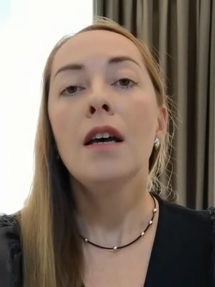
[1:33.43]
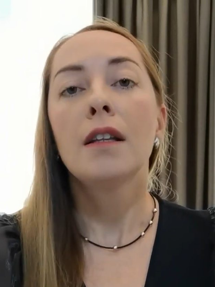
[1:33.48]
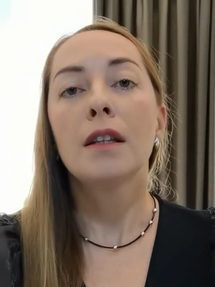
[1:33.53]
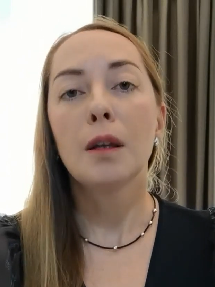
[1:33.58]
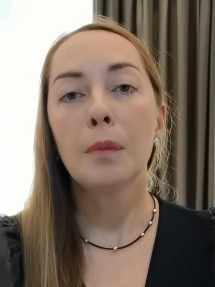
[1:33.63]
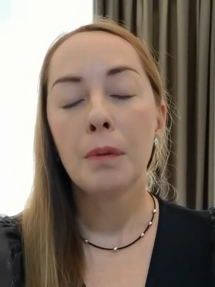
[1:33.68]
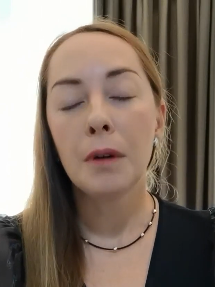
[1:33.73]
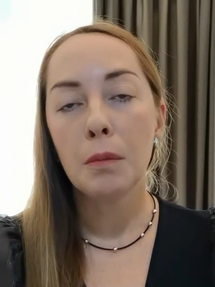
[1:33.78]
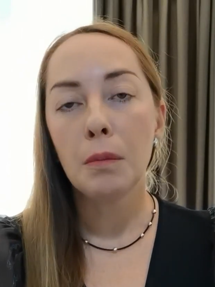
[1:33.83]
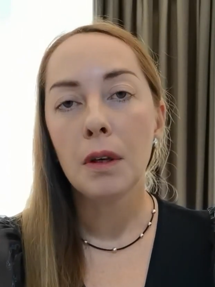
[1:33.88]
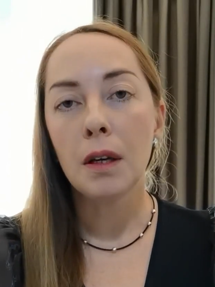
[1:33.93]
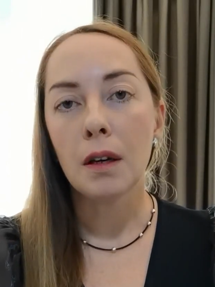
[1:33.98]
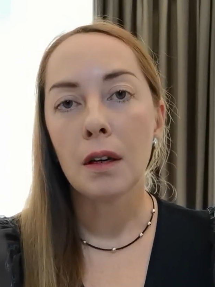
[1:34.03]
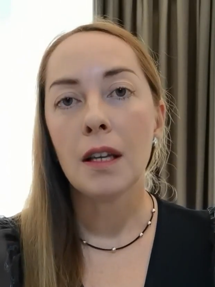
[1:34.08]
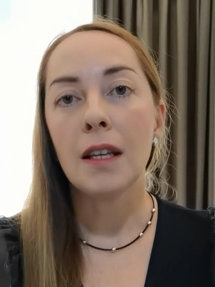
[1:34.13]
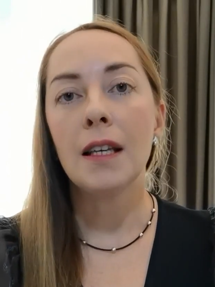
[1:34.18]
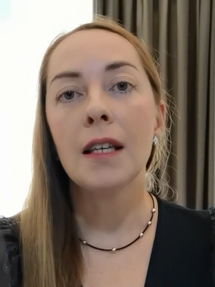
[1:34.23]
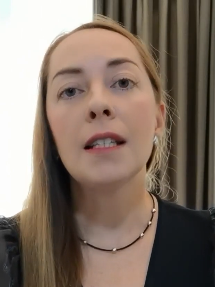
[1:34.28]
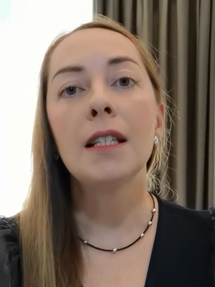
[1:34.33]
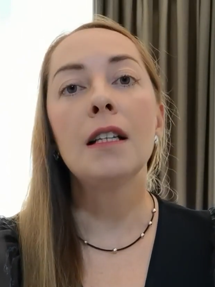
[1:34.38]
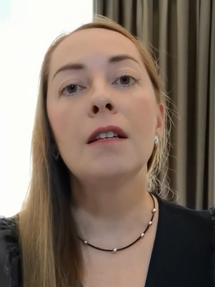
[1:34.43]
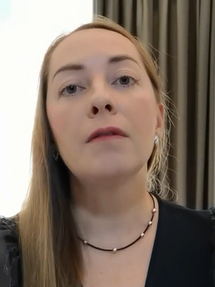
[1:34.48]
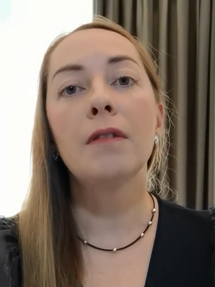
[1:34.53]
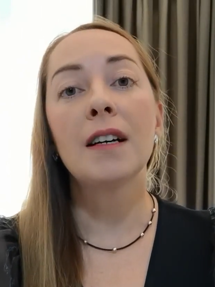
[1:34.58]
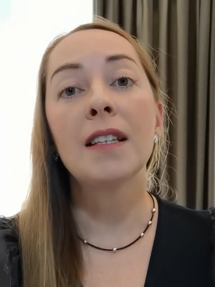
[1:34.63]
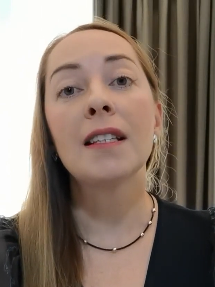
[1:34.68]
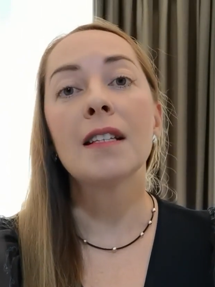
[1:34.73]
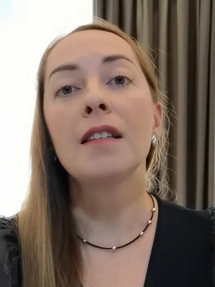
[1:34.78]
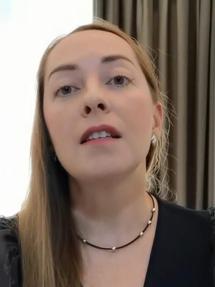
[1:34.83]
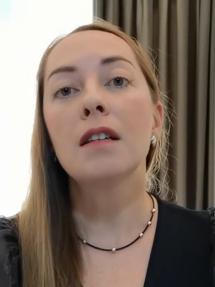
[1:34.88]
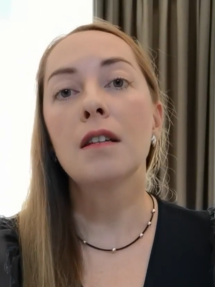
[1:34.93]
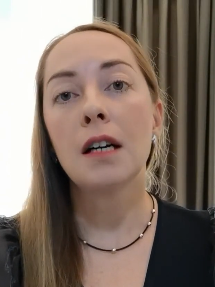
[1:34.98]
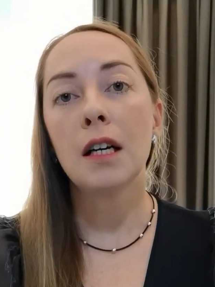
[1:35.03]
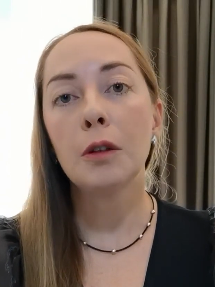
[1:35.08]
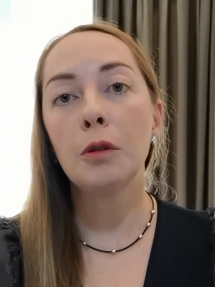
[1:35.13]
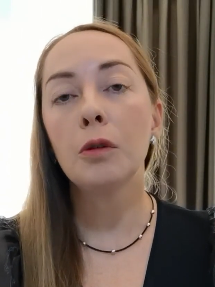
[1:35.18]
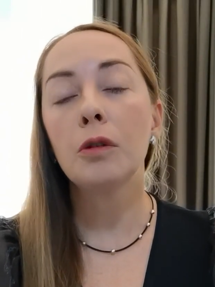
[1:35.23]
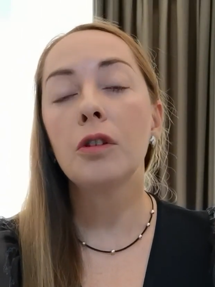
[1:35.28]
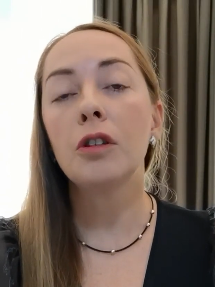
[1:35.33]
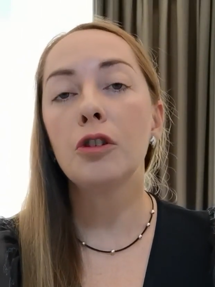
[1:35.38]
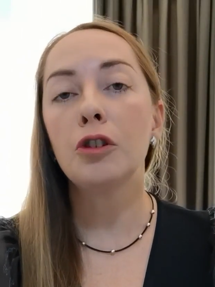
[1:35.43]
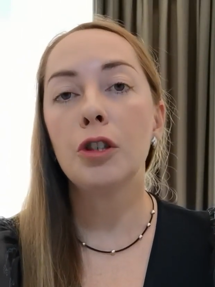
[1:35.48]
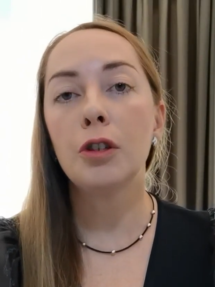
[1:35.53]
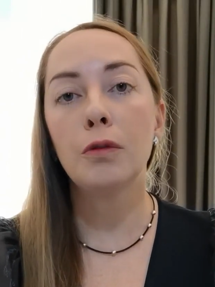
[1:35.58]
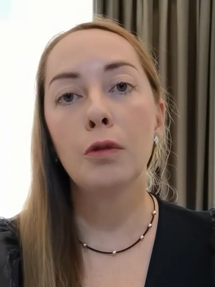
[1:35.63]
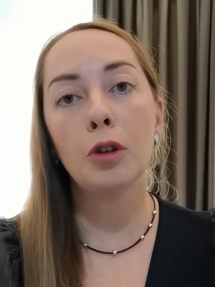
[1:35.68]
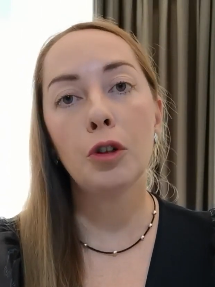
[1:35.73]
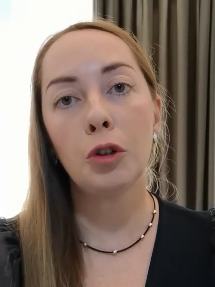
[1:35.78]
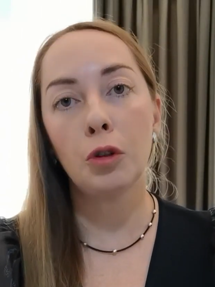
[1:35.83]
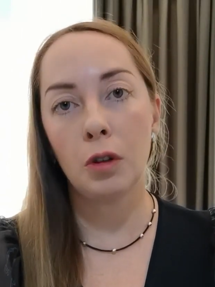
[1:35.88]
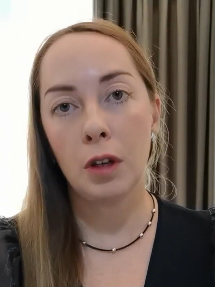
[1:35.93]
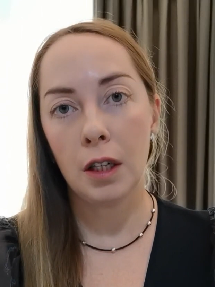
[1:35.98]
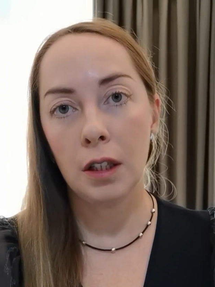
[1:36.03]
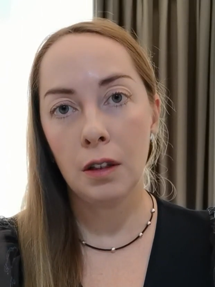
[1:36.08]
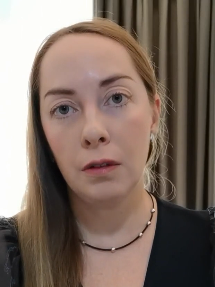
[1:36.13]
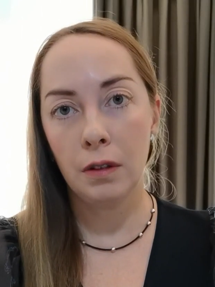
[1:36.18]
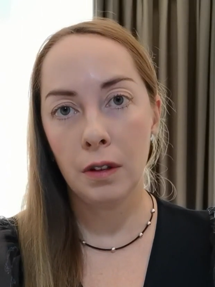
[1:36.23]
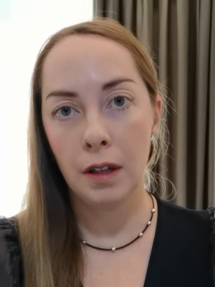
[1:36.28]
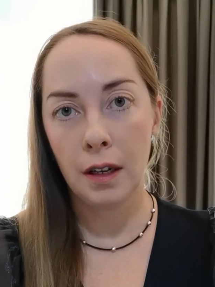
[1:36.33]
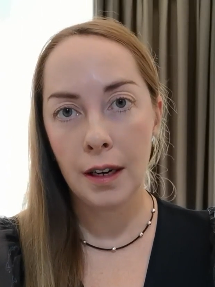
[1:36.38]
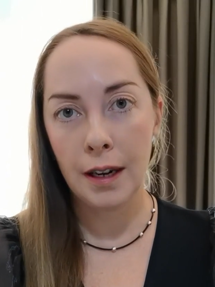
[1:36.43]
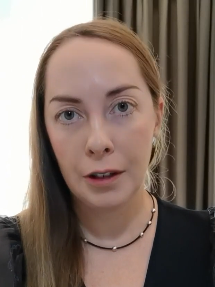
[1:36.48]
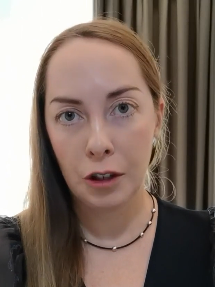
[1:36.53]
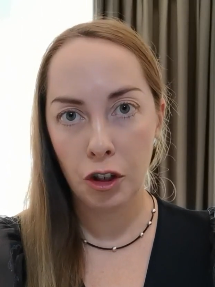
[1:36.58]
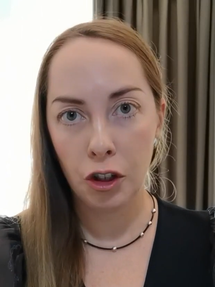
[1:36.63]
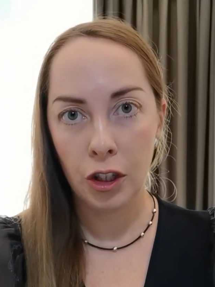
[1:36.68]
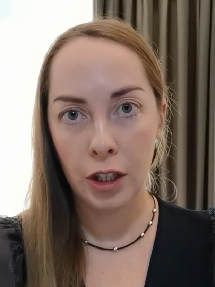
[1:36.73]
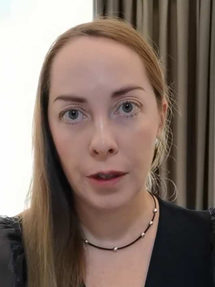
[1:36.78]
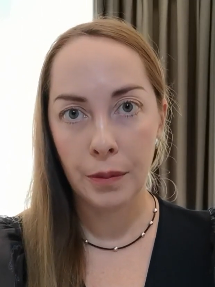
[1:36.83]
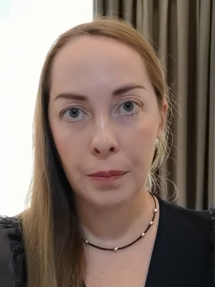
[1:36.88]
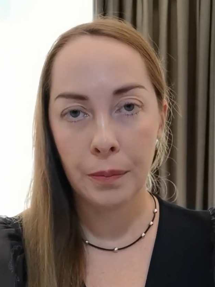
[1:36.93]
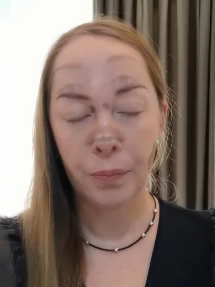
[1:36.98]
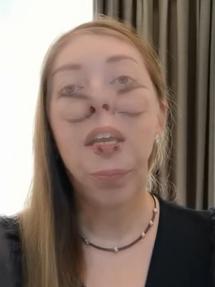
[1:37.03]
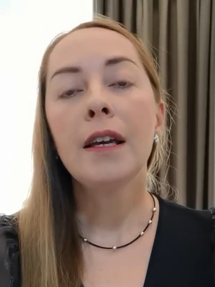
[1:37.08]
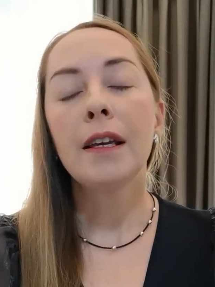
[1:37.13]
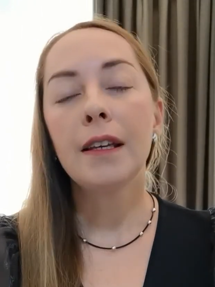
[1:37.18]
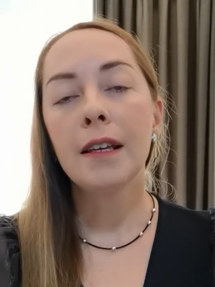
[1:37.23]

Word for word: Например, если вас не радует ничего, что радовало раньше.